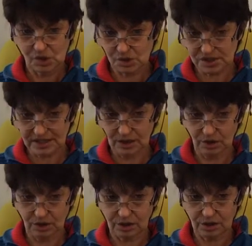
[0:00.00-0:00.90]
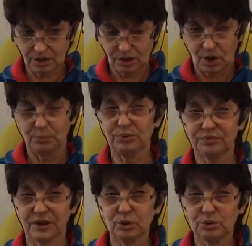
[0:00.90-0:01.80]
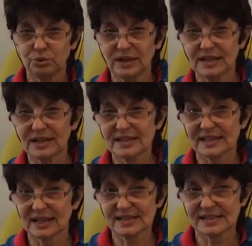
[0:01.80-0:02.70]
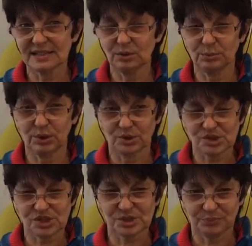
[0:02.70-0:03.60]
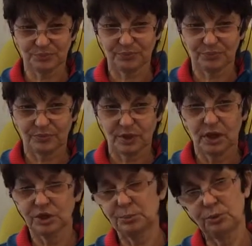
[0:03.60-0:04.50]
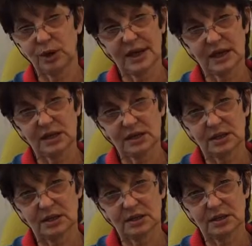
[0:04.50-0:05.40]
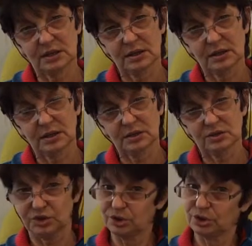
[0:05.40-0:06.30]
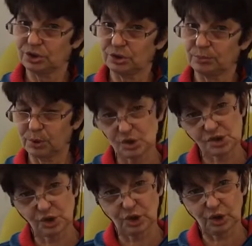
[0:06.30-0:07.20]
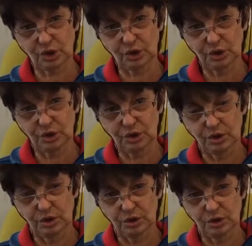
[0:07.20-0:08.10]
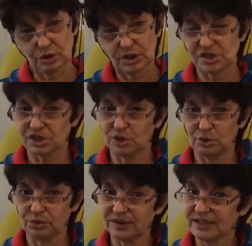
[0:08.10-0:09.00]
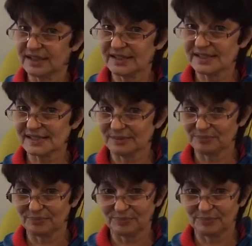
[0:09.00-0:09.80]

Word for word: jusqu'alors pour faire reculer ses racines blanches, qui pour elle, dit blancheur, est signe de vieillesse.